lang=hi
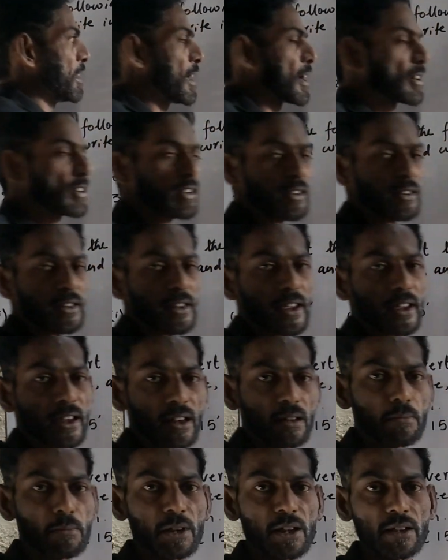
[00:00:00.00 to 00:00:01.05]
एक डिग्री
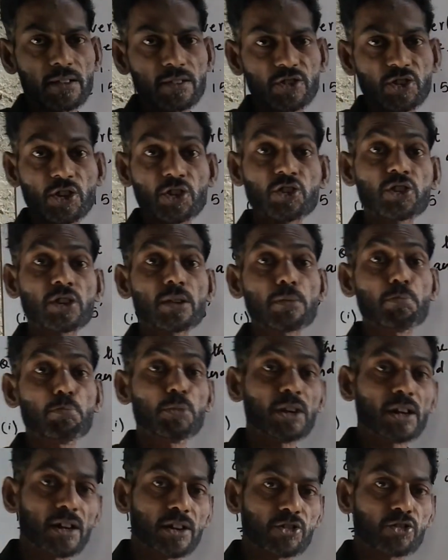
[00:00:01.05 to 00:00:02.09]
एंगल में 60
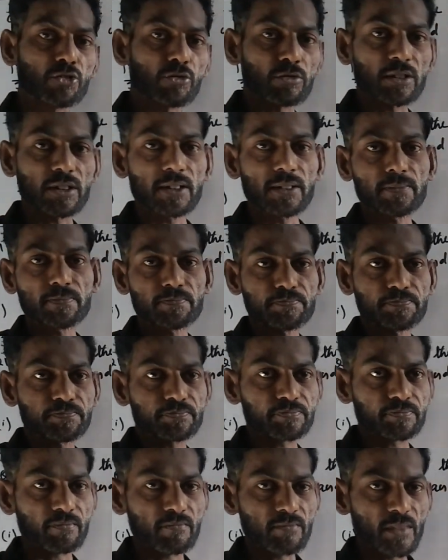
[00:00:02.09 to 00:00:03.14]
मिनट्स होते हैं
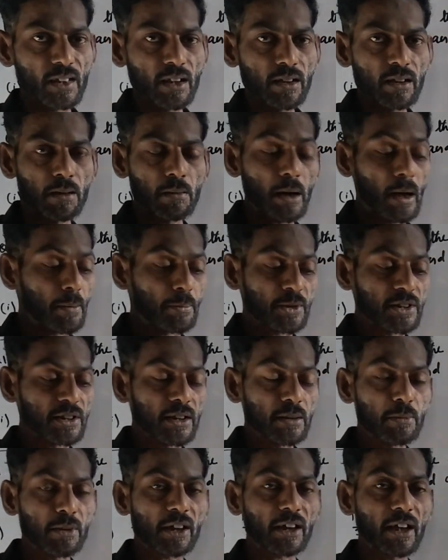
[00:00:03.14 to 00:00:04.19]
अब आपके
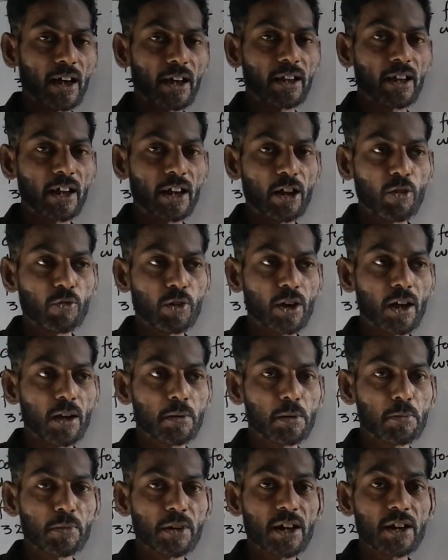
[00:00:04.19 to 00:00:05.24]
जहन में ख्याल आ रहा होगा
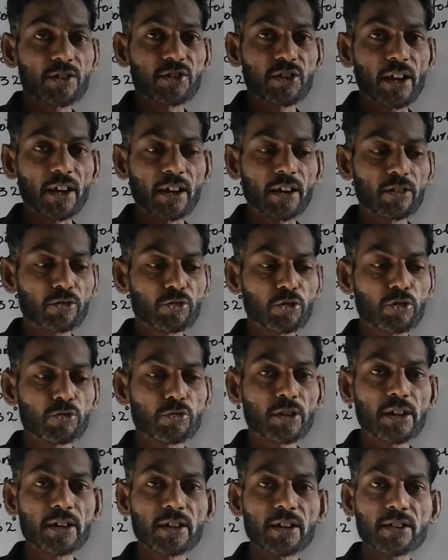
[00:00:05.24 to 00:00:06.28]
कि मिनट सेकंड तो
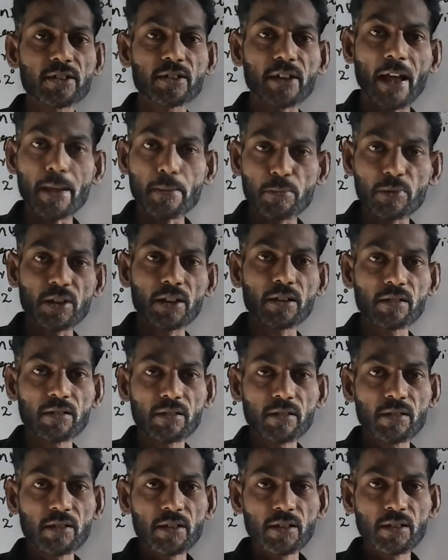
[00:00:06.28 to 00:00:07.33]
यूनिट है टाइम के
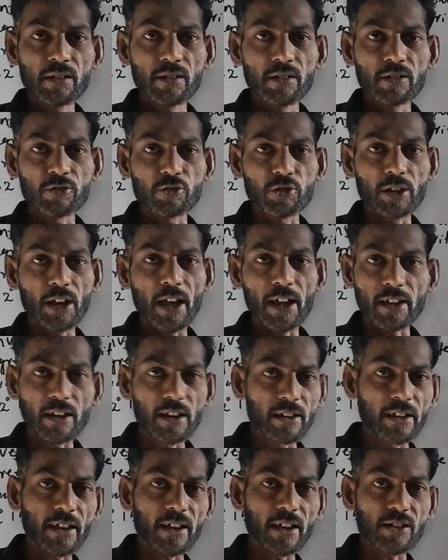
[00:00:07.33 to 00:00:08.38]
तो यहाँ
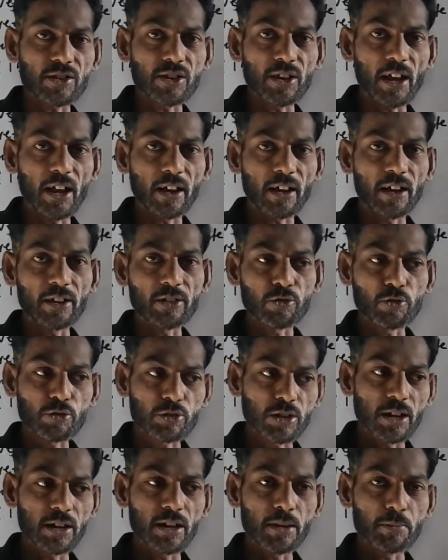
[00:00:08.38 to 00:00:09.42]
एंगल के कैसे आ गए तो
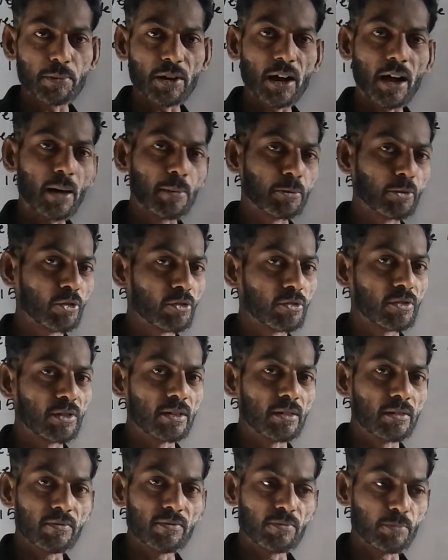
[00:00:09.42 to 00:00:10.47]
उसके लिए फिर आपको
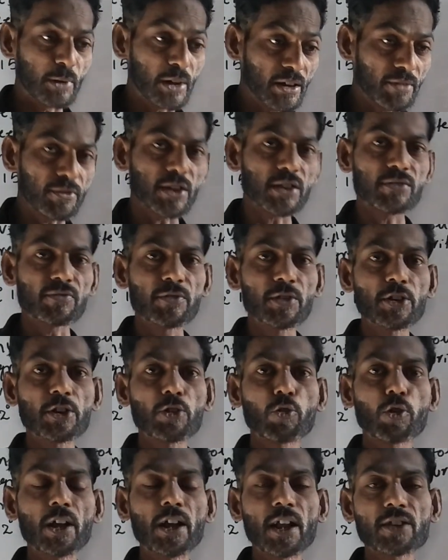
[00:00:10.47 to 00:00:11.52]
प्रीवियस
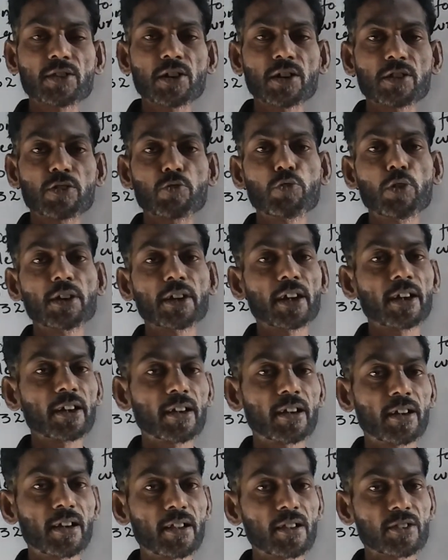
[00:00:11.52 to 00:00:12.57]
वीडियो का लेक्चर ज़रूर अटेंड
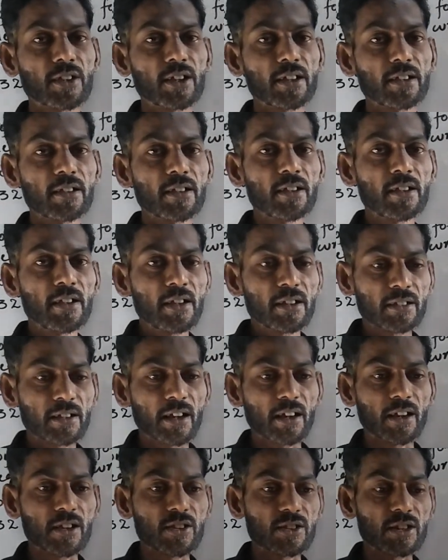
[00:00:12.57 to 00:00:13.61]
करना चाहिए
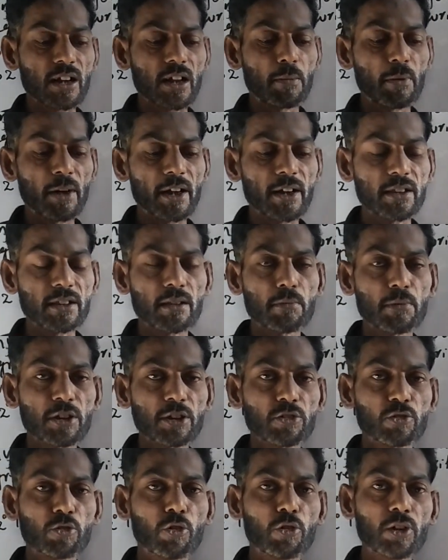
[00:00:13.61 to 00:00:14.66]
कि किस तरह हमारी
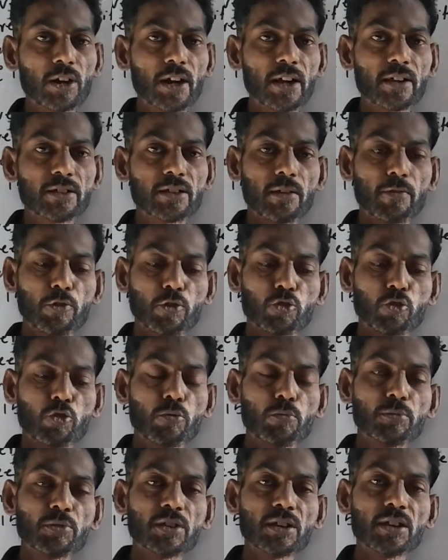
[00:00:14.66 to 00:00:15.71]
ज़मीन गोल है जब वो
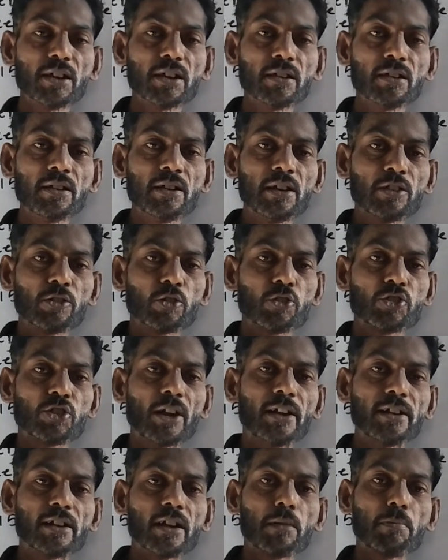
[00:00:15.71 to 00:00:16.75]
घूमती है तो
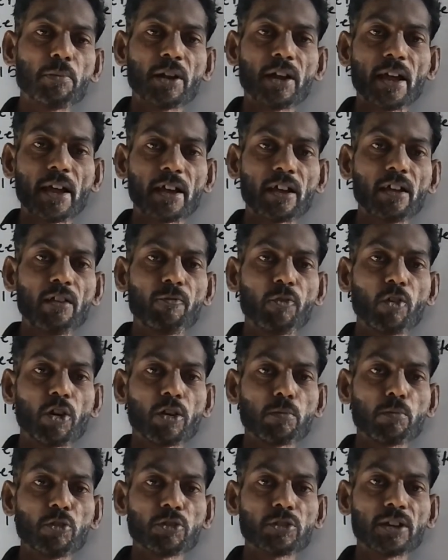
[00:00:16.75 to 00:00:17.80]
सेंटर पर एंगल
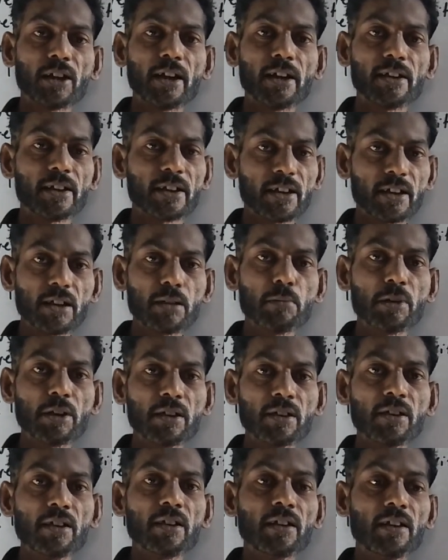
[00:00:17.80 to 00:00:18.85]
फॉर्म होता है डिग्री में
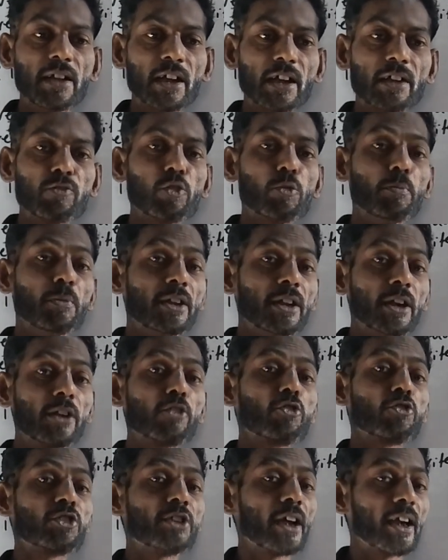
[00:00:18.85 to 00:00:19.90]
लेकिन वो मिनट
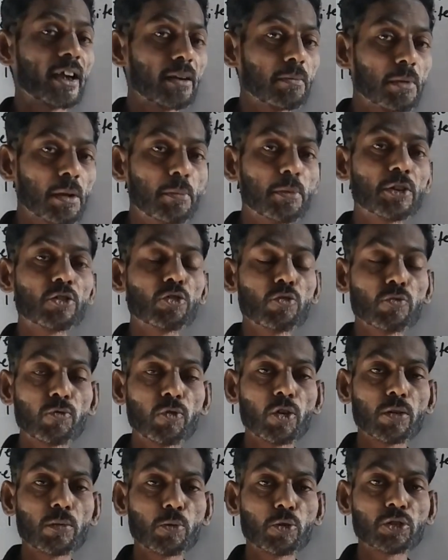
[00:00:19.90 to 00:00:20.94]
और सेकंड में भी क्यों
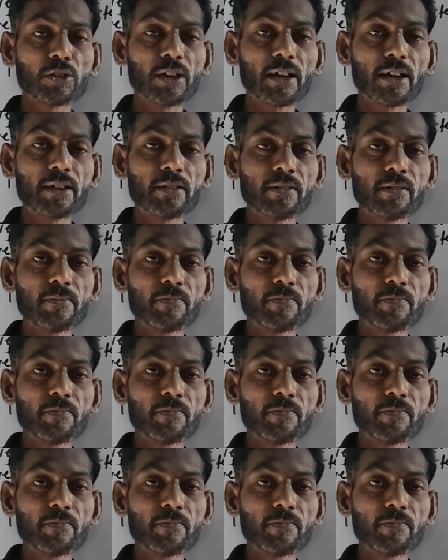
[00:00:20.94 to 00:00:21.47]
फॉर्म होता है